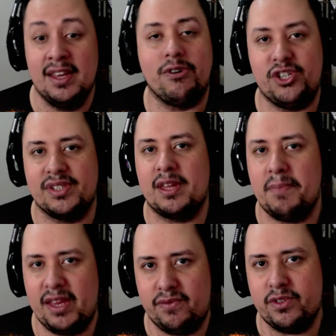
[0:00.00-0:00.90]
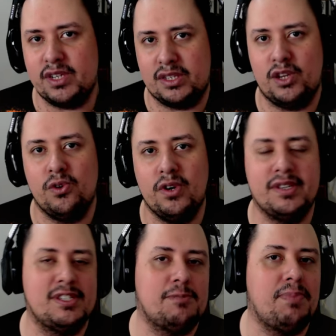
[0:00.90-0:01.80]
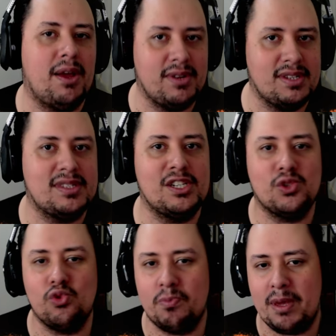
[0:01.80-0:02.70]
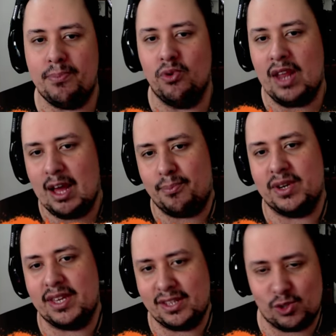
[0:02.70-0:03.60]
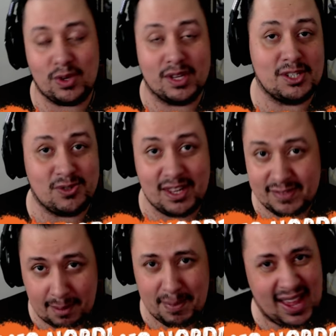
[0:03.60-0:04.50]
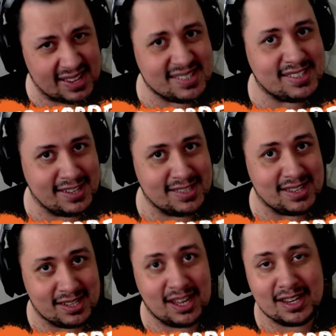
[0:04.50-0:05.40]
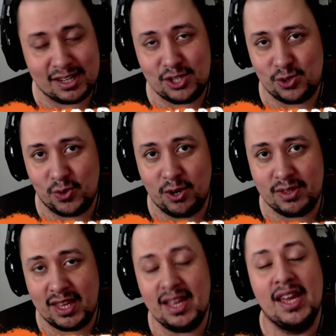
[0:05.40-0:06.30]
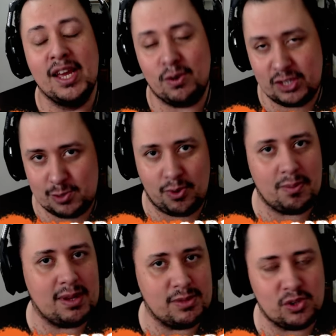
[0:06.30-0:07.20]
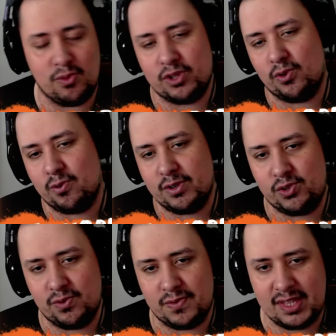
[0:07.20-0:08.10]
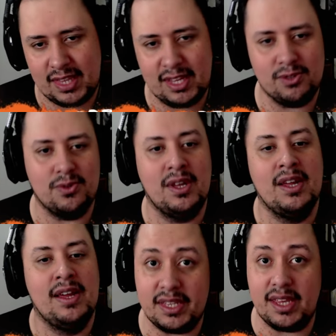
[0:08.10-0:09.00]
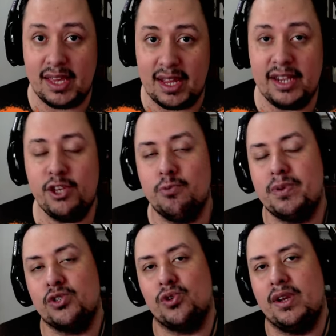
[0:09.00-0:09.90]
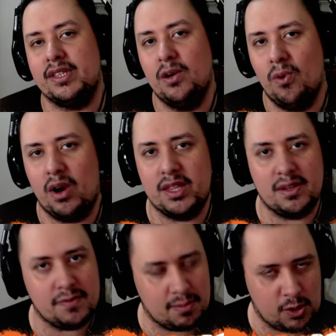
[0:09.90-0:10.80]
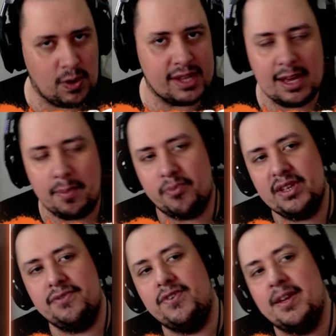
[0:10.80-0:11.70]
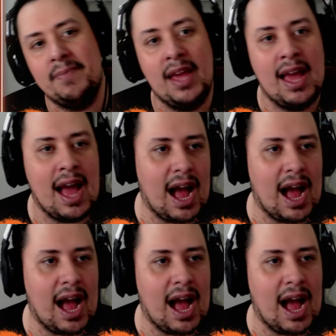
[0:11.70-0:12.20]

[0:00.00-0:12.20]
Como eu disse também em vídeos anteriores, espero que esteja tudo bem por lá, porque a situação deve estar bem azeda, acredito eu, né? Com esses problemas que o Mortal Kombat 1 vem tendo, entre ele e o pessoal ali da Warner. Vamos aguardar para poder ver.